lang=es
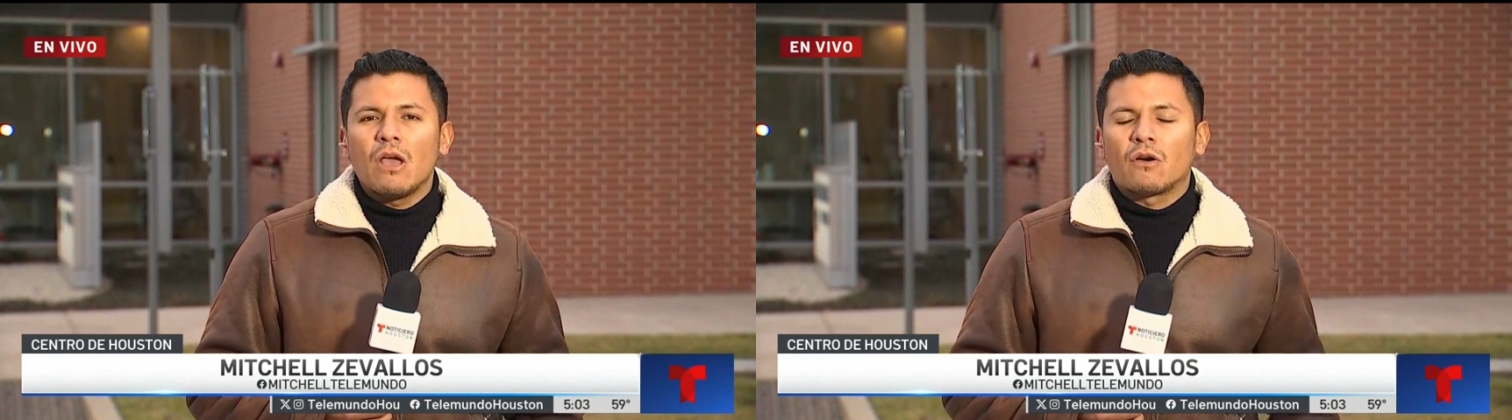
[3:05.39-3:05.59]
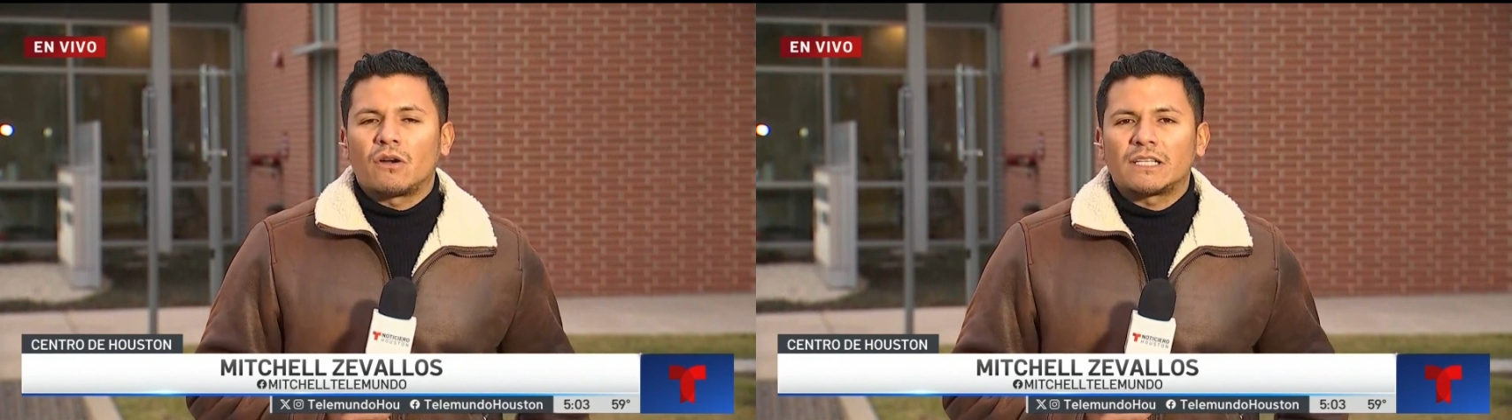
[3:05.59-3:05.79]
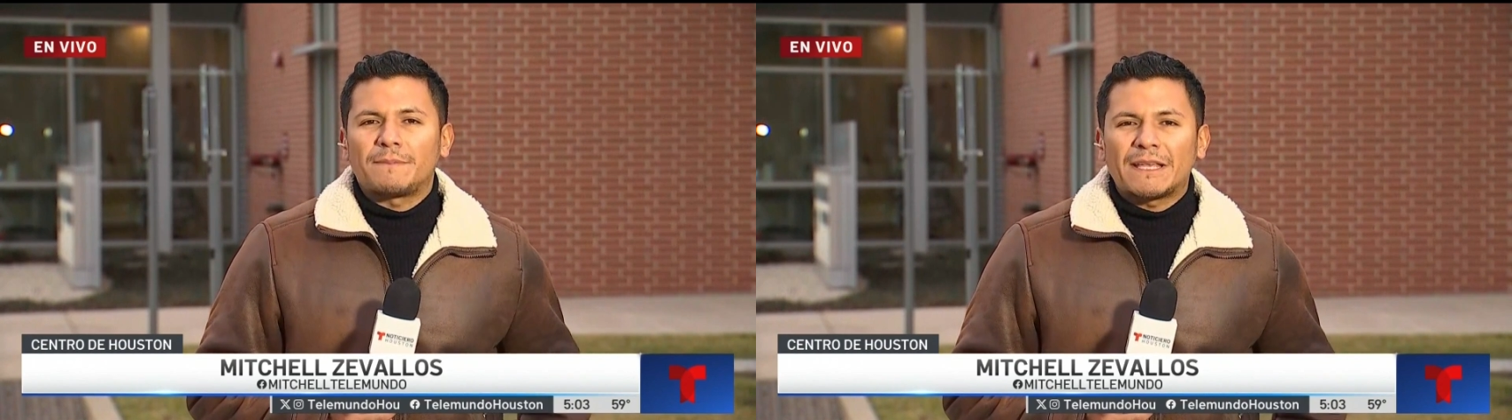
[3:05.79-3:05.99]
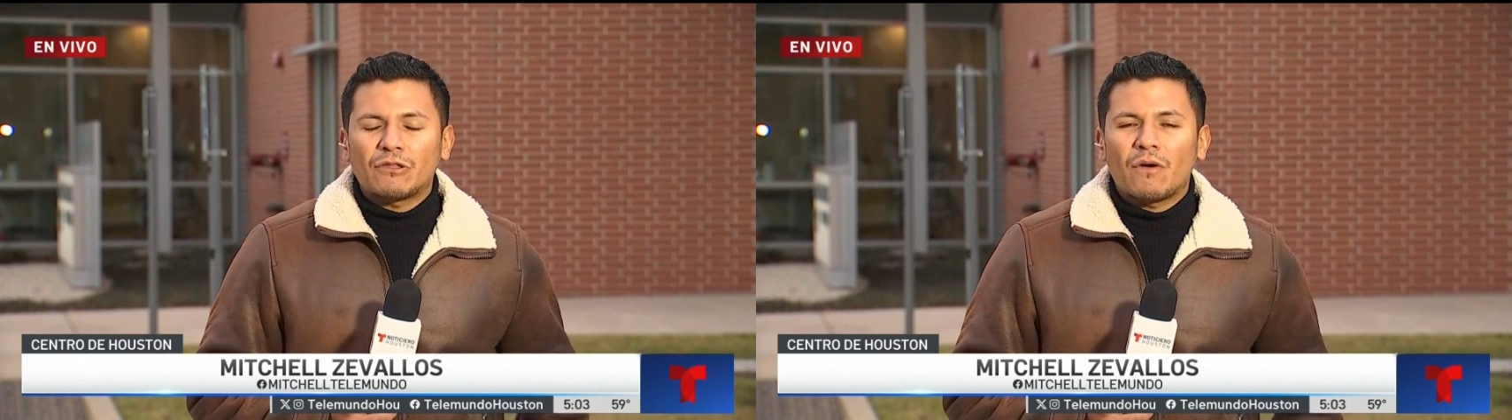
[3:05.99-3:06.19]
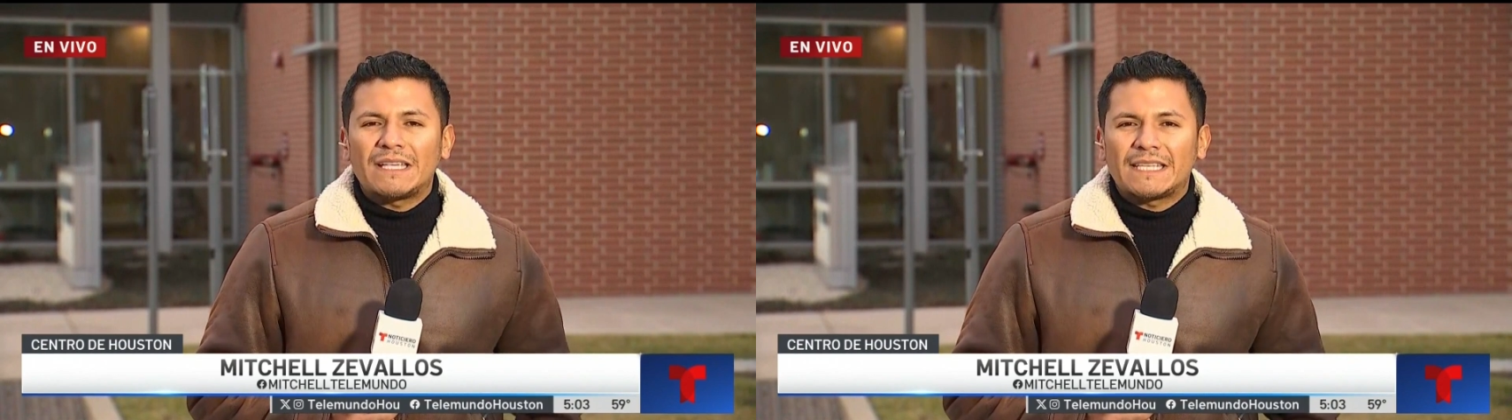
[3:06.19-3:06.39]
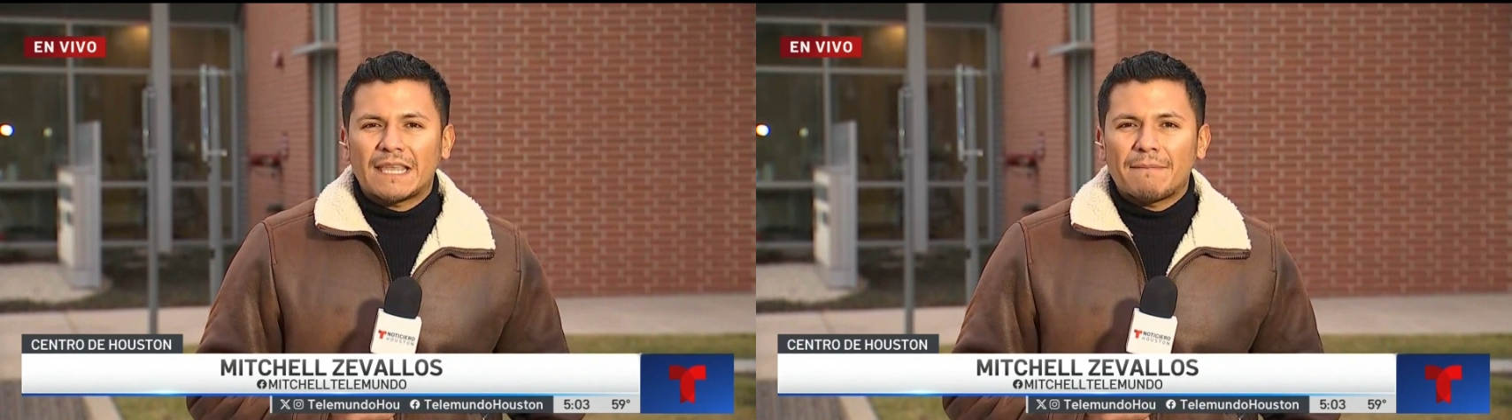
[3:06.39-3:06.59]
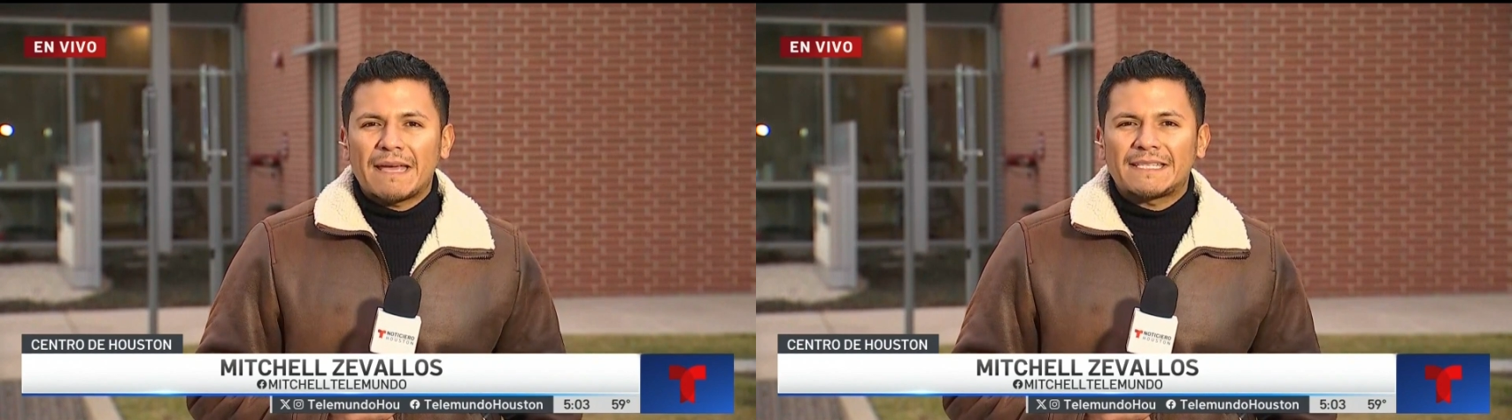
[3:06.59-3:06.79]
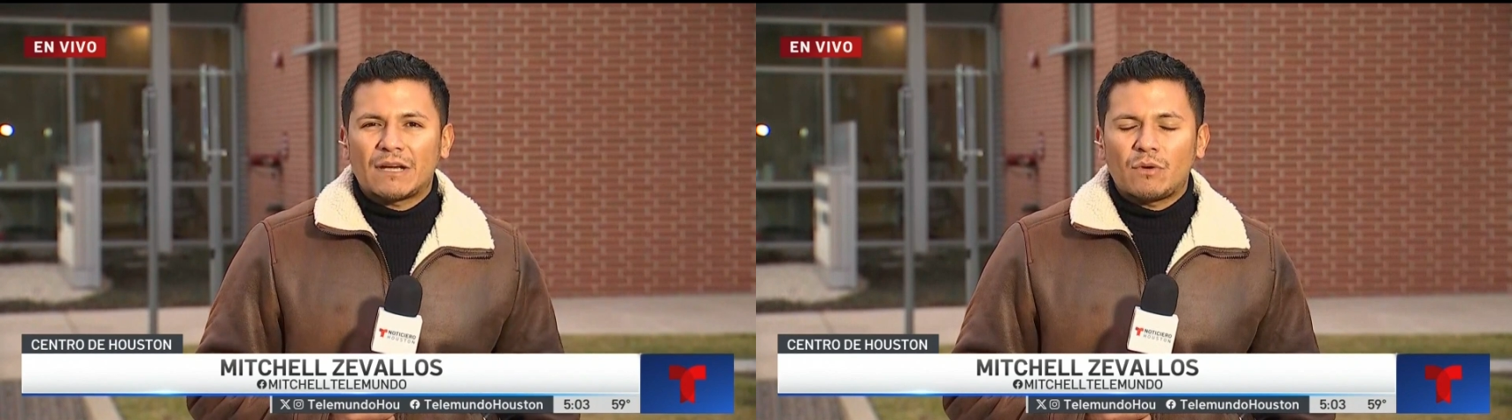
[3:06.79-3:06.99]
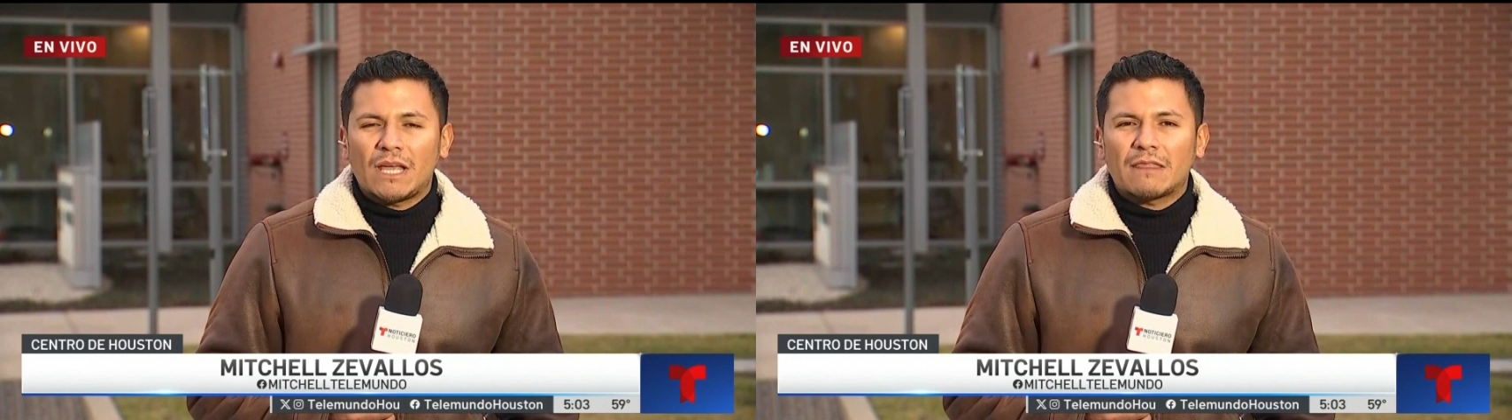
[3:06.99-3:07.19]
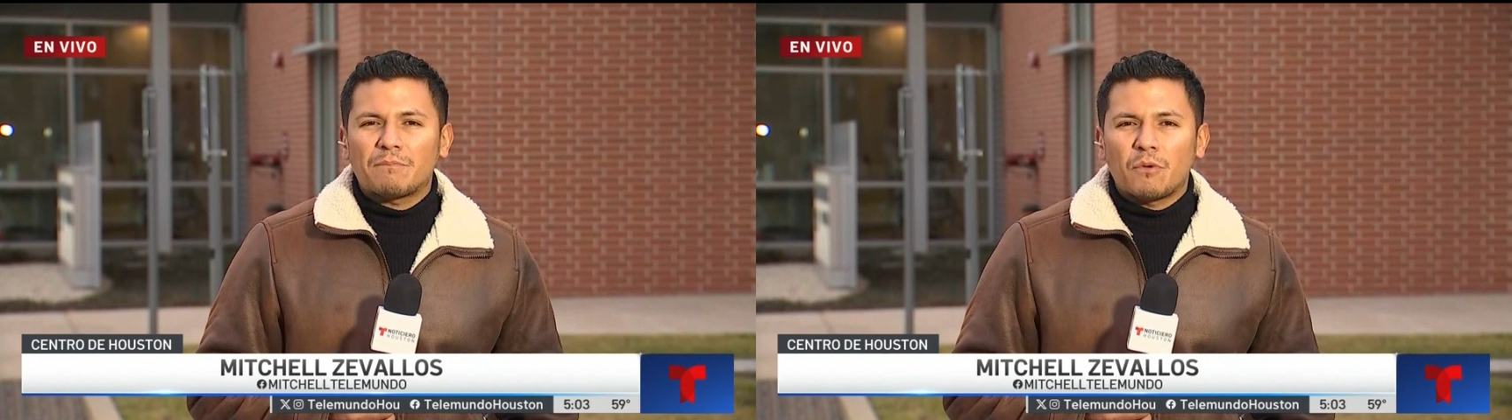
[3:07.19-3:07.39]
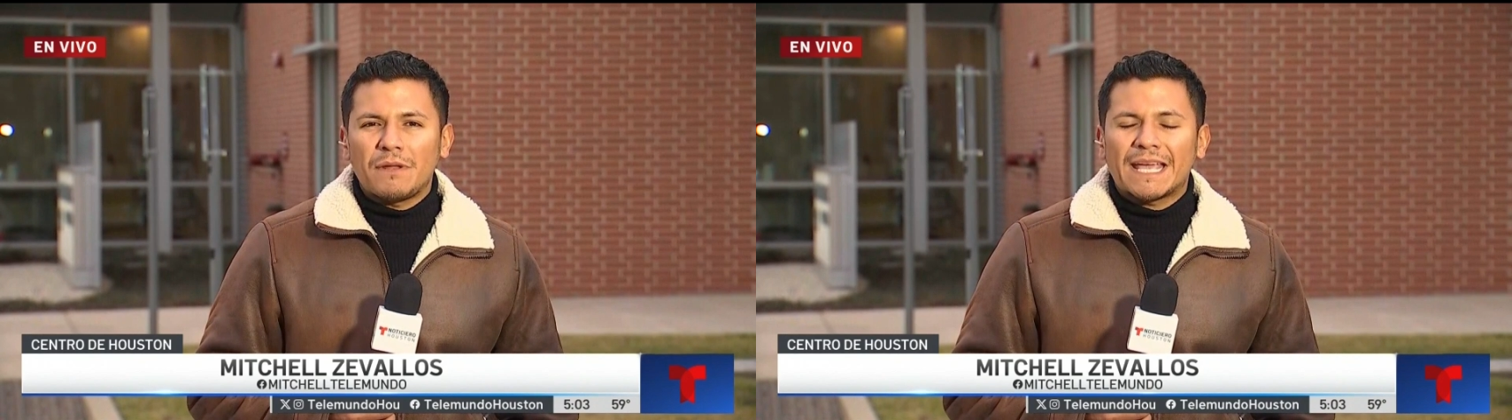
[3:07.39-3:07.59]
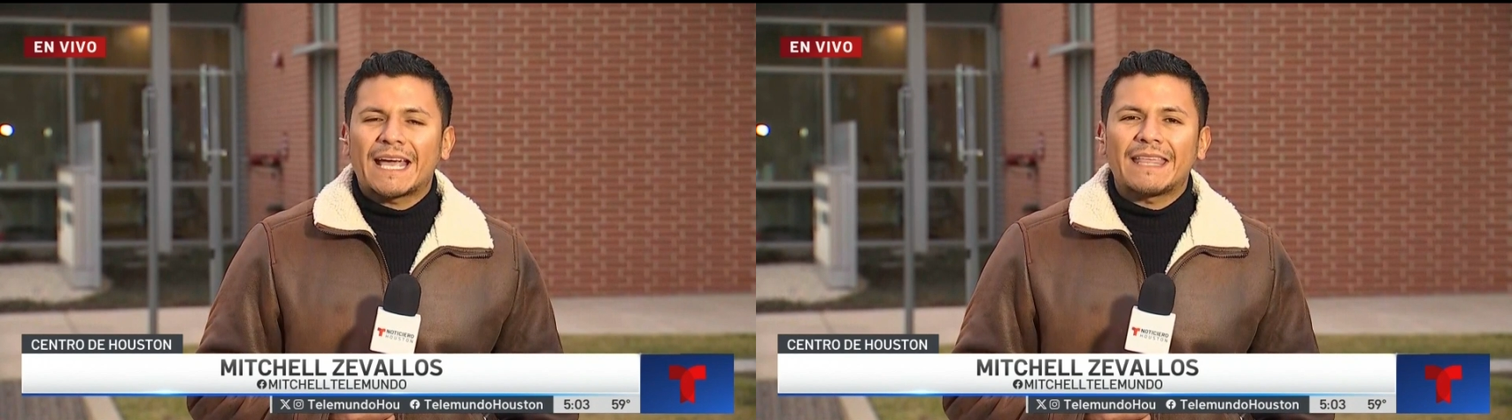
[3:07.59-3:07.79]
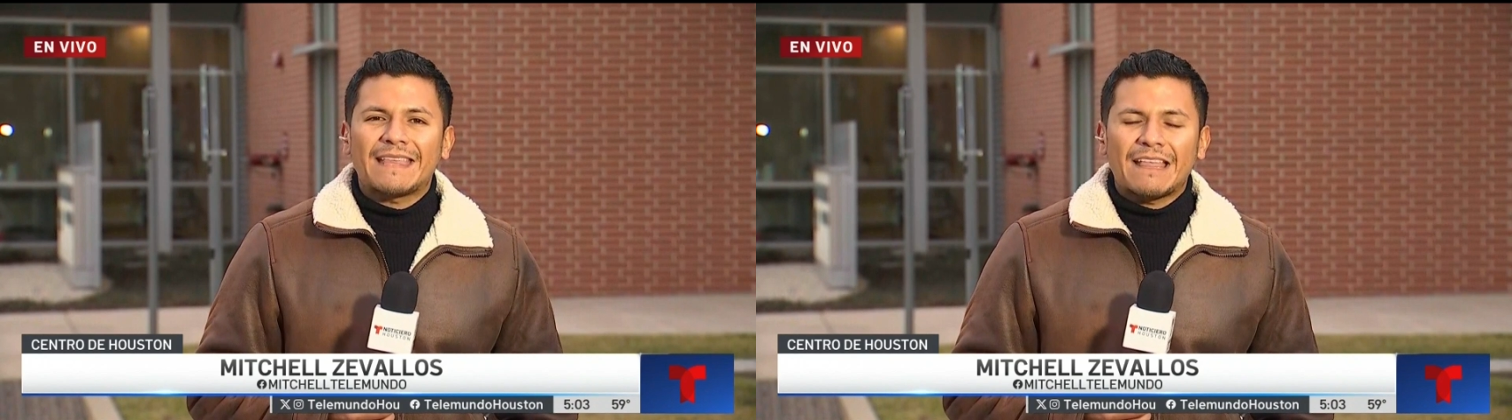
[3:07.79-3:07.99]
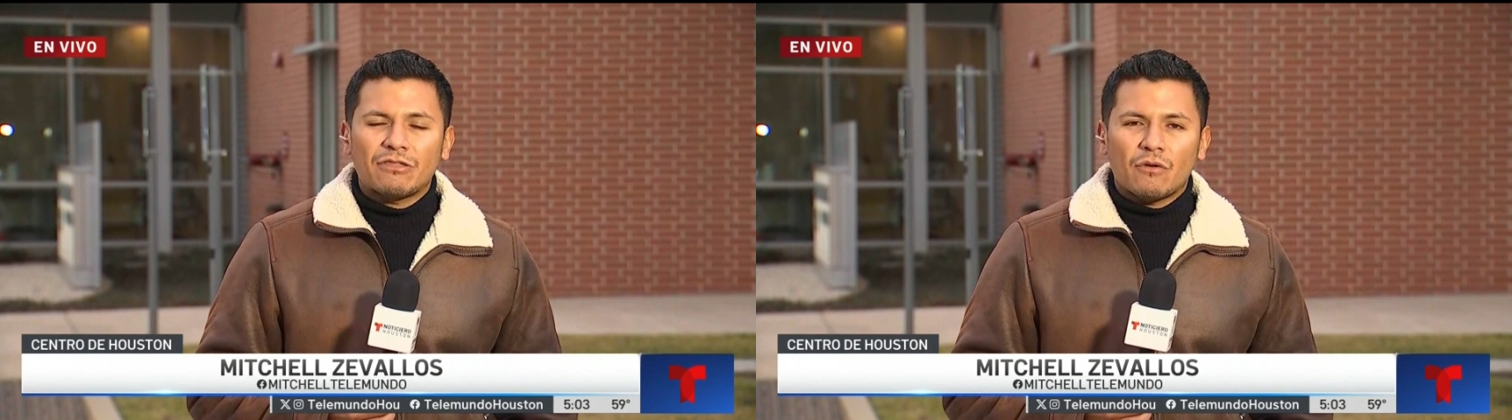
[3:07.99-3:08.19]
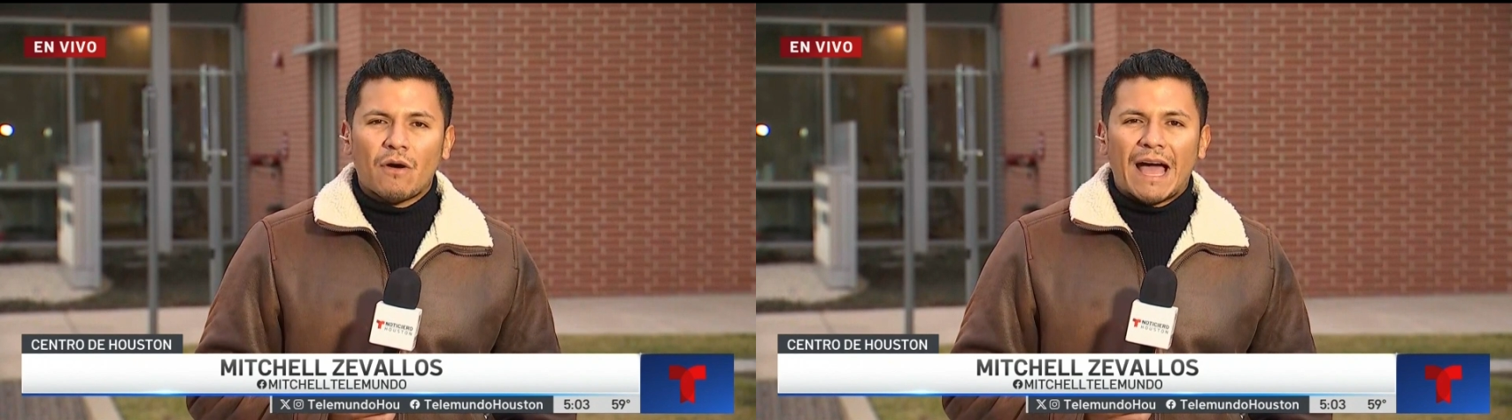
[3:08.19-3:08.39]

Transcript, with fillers: con respecto a ese tema de seguridad pública que tanto